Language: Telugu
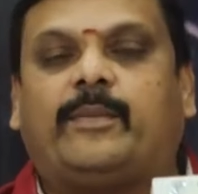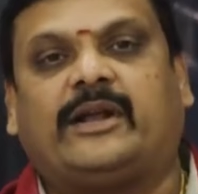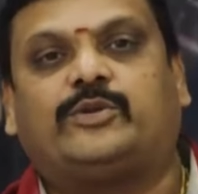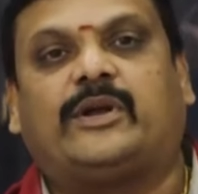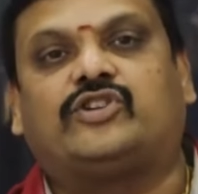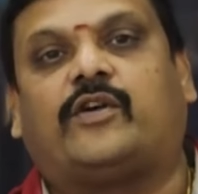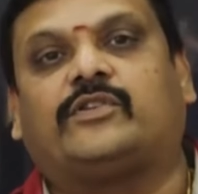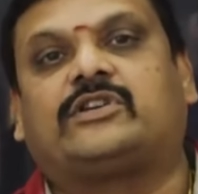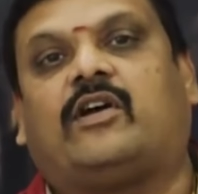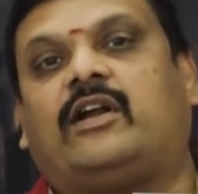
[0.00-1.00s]
ఇలాంటి మంచి మంచి
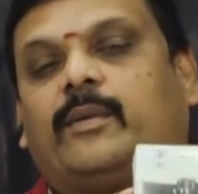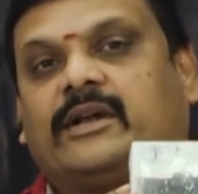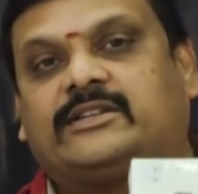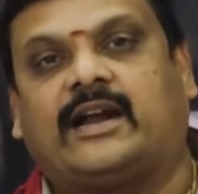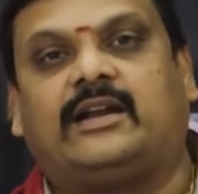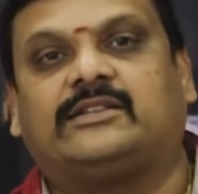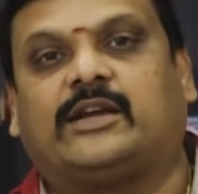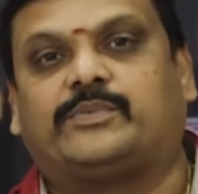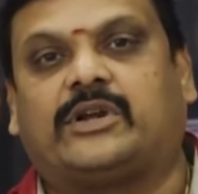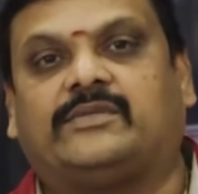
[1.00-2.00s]
ఆఫర్స్ కావాలంటే మా ఛానల్ని
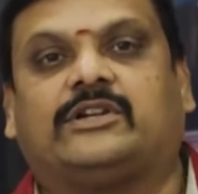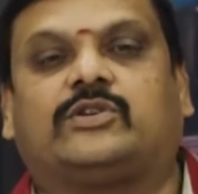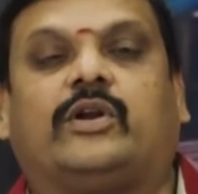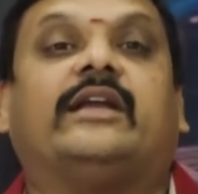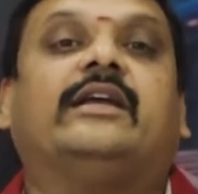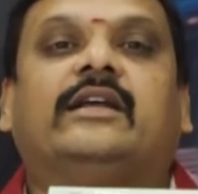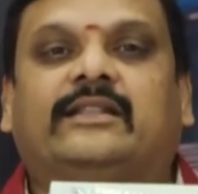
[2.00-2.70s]
సబ్స్క్రైబ్ చేసుకోండి